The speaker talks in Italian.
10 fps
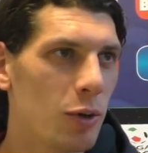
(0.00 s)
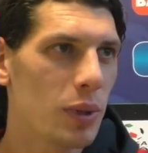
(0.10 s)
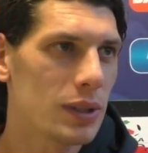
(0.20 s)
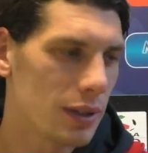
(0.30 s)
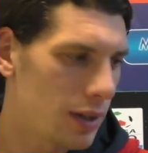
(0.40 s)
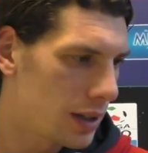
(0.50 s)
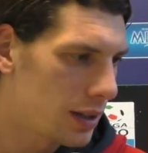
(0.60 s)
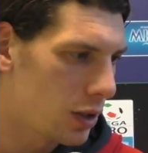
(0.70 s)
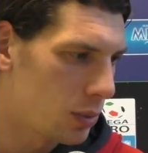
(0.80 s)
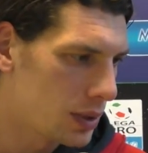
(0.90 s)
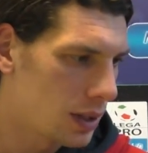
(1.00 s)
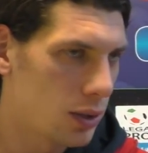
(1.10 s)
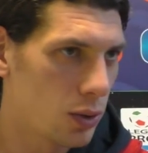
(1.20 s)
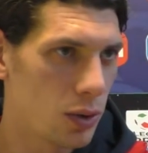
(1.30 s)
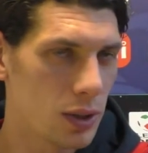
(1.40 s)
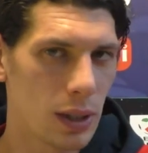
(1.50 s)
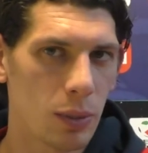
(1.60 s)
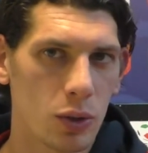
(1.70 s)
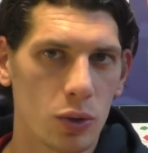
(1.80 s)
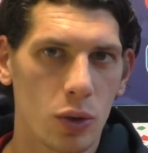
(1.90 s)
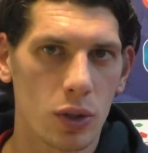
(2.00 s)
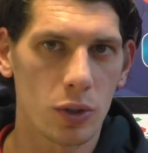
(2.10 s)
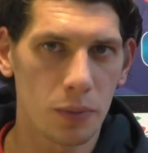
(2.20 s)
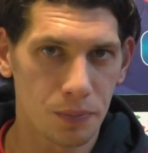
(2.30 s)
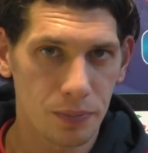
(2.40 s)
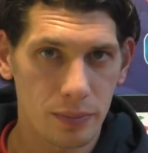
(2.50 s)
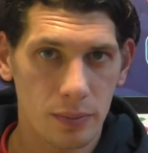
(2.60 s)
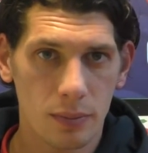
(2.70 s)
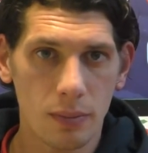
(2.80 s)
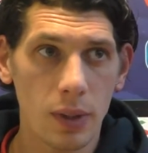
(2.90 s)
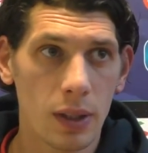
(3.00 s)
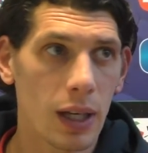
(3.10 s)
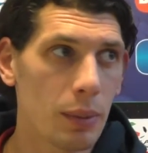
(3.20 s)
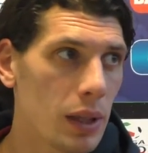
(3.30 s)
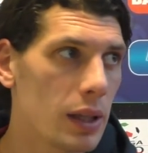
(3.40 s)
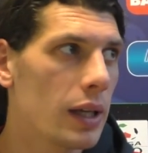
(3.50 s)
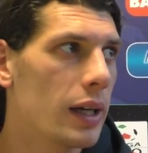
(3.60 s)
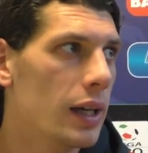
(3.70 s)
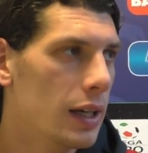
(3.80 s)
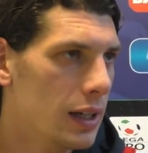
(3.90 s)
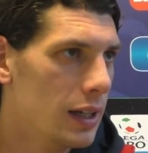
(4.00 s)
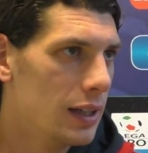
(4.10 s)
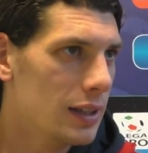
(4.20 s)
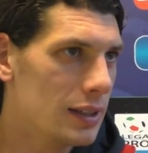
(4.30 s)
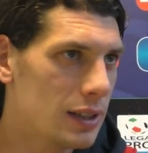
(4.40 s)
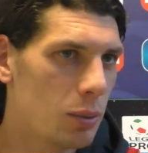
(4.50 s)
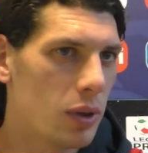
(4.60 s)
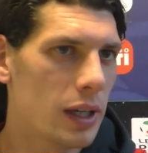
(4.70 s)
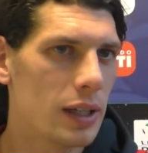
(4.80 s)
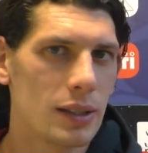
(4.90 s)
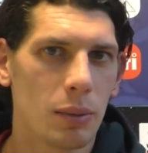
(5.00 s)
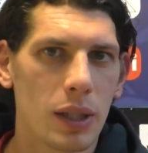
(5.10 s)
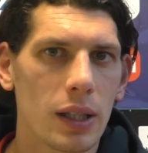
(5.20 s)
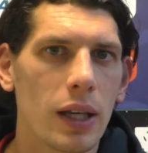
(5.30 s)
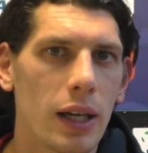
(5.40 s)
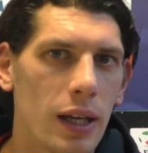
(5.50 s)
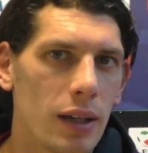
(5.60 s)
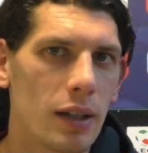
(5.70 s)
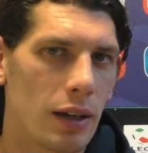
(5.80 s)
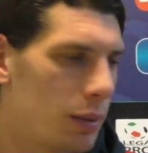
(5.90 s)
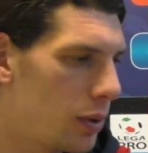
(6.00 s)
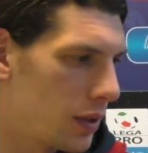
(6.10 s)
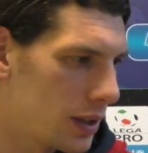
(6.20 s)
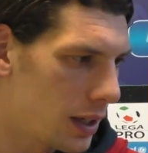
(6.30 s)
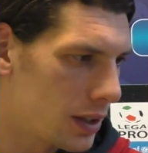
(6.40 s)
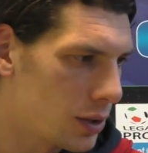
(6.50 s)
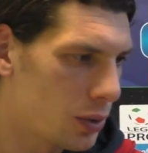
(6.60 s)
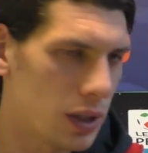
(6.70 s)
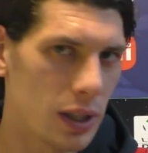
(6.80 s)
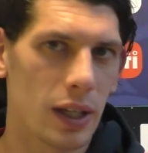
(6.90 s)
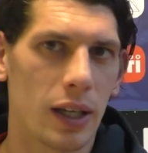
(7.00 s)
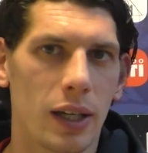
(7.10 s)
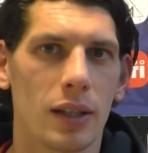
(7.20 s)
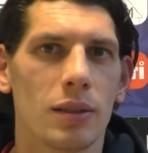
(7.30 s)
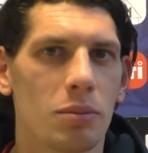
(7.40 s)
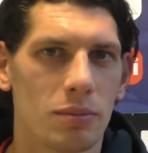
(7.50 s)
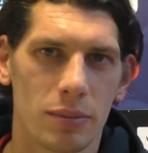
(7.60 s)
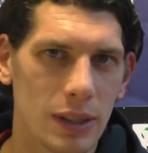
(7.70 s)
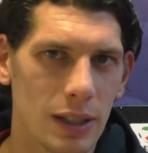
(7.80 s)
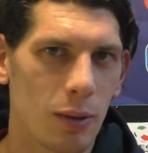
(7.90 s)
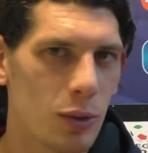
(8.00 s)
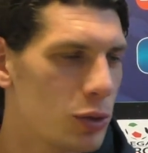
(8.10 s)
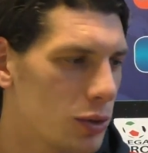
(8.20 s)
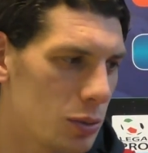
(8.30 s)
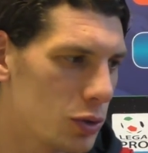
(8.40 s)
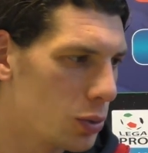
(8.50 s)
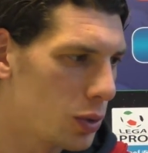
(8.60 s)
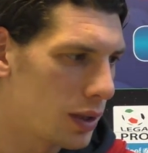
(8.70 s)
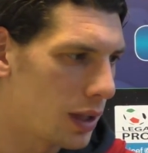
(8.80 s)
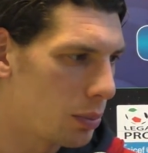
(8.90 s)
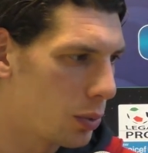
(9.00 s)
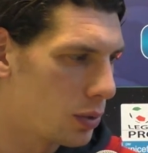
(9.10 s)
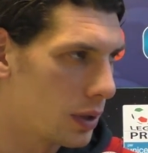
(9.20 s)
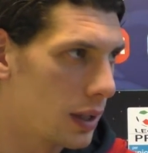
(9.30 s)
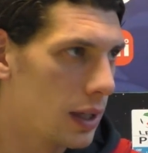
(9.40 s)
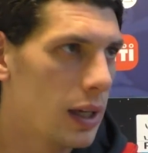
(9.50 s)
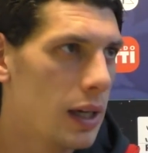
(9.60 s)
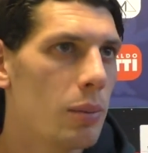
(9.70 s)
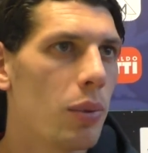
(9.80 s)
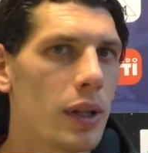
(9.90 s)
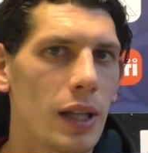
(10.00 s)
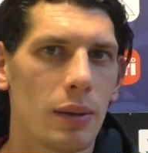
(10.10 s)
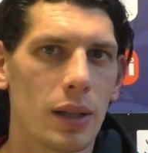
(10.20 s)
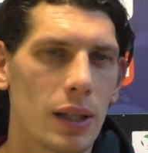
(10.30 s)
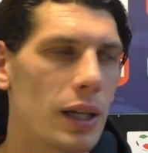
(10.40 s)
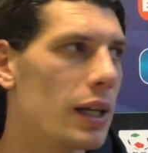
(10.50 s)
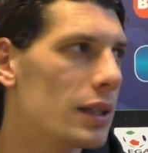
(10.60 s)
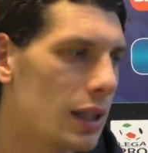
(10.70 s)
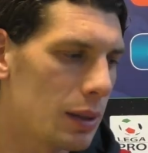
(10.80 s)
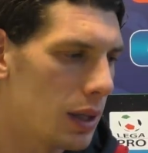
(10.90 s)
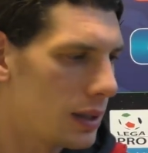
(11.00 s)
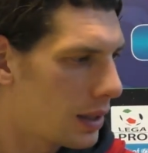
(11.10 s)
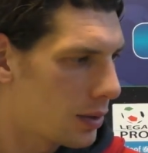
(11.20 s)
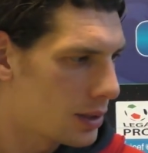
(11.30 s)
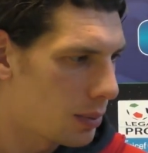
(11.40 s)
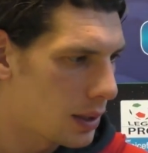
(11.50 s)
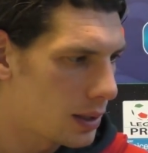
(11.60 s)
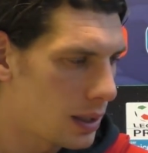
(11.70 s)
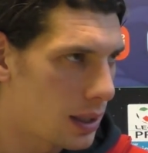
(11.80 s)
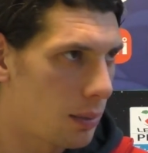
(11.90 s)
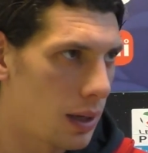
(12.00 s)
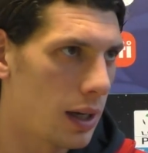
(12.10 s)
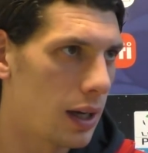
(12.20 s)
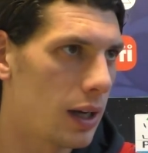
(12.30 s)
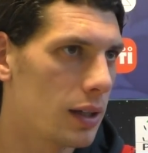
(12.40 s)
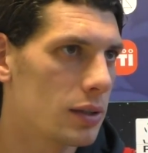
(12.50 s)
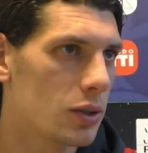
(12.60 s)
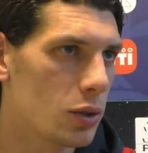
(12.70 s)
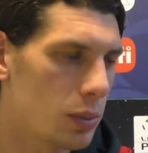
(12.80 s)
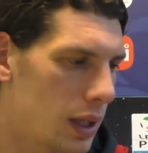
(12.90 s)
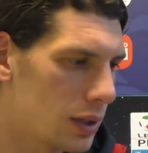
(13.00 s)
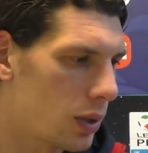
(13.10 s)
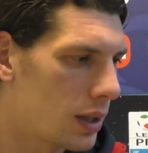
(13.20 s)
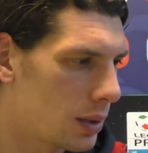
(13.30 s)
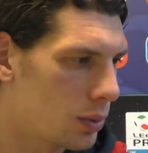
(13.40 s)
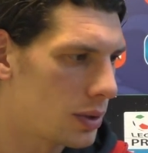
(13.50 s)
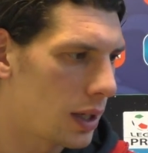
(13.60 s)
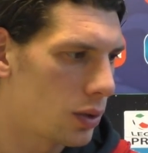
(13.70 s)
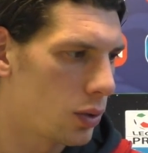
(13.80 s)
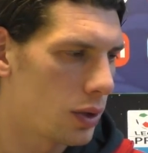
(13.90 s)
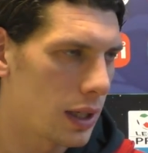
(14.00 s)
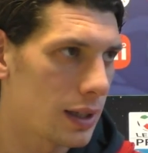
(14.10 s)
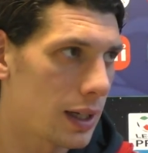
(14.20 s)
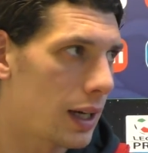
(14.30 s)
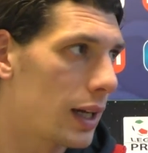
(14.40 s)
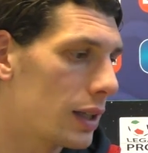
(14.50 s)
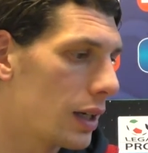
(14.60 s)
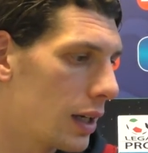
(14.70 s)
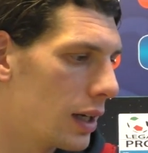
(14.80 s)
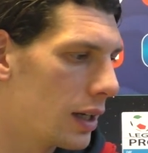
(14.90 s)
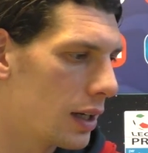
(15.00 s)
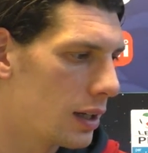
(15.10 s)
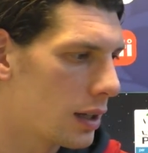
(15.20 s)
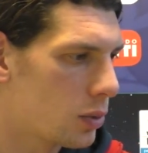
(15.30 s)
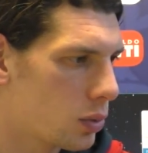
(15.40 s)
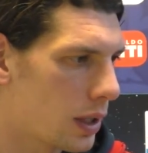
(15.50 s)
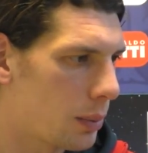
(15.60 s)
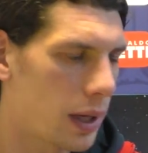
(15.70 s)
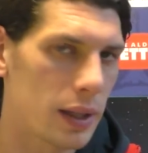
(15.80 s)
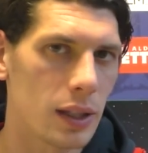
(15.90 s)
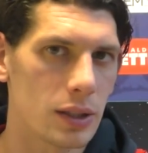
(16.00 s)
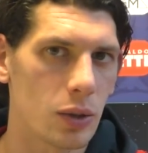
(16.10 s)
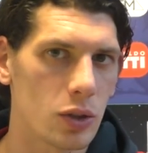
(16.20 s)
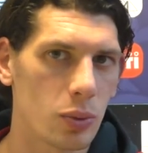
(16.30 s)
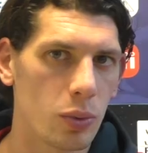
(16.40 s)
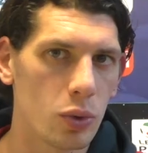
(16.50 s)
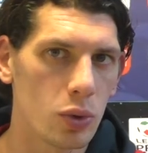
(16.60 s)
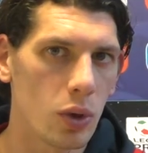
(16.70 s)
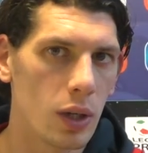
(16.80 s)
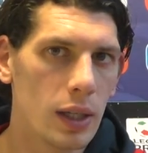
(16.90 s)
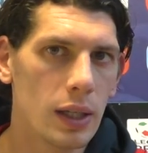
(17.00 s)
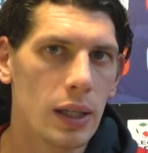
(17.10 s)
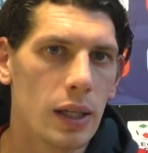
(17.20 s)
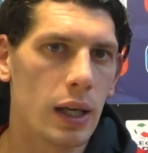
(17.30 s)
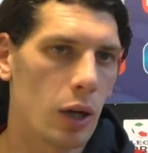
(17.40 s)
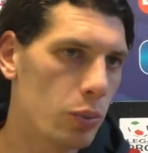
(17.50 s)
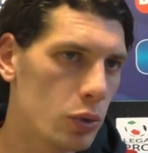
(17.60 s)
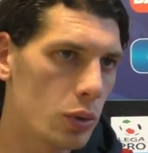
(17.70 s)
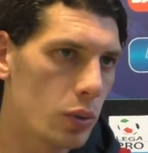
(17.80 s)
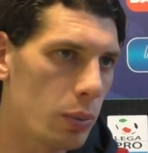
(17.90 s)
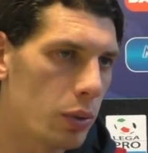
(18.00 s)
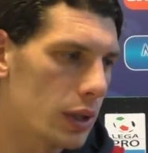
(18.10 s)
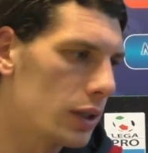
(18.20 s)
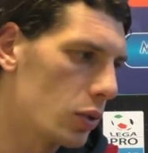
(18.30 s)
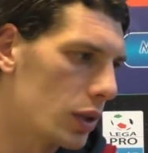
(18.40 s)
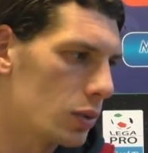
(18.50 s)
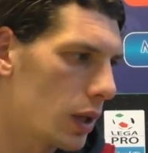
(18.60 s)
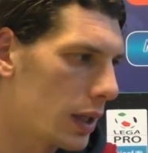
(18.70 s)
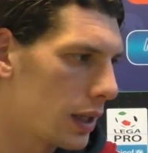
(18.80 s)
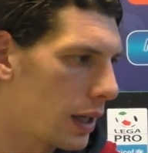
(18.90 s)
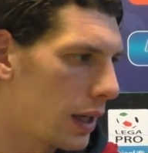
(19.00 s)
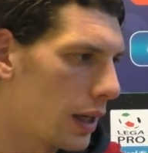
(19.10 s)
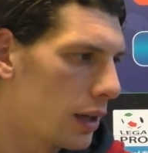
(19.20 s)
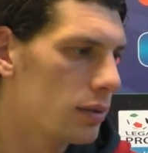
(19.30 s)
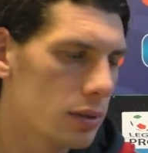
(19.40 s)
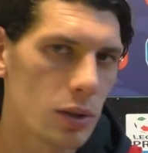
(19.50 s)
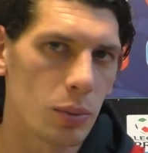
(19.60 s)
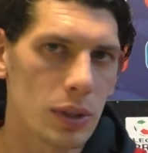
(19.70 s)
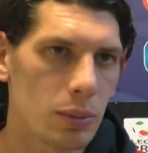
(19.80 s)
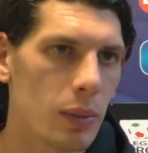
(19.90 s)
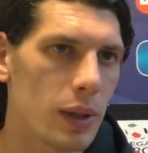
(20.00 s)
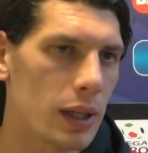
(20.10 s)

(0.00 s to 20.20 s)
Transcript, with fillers: un passo avanti come è stato sabato scorso. Chiaramente diciamo che inizialmente eravamo in vantaggio, quindi pensavamo subito ai tre punti. Poi chiaramente si è ribaltata questa partita, ma secondo me la squadra ha dimostrato grande carattere nel, comunque riprendersi questo punto, che era un punto comunque importante con una squadra che, come sappiamo,